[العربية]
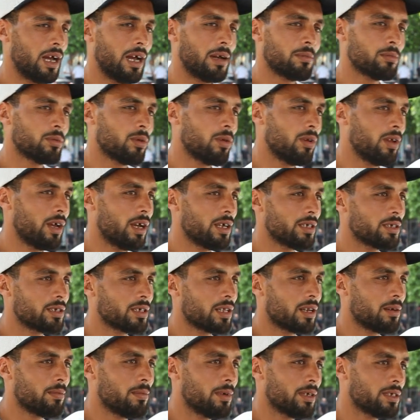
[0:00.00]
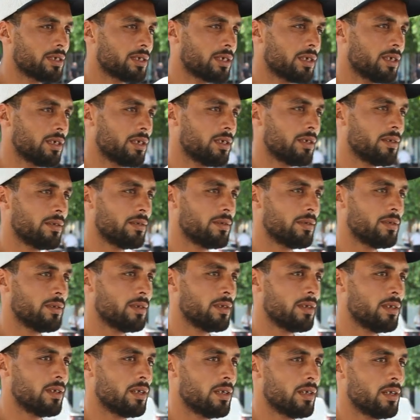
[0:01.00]
الحمد لله اشكر ربي قدم لي
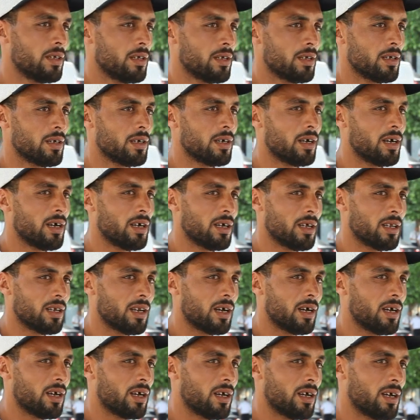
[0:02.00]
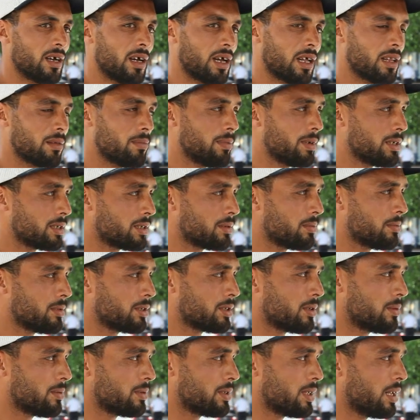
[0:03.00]
روحك أنا عباس
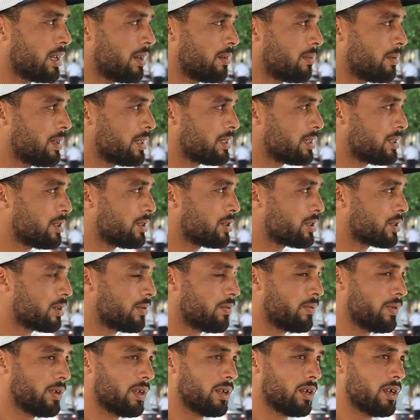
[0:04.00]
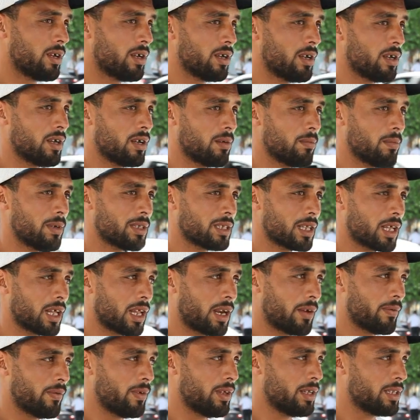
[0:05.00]
مصر بصراحة نسكن في منطقة
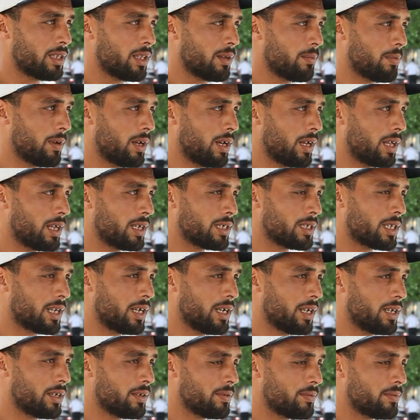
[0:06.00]
ريفية تبع قصرين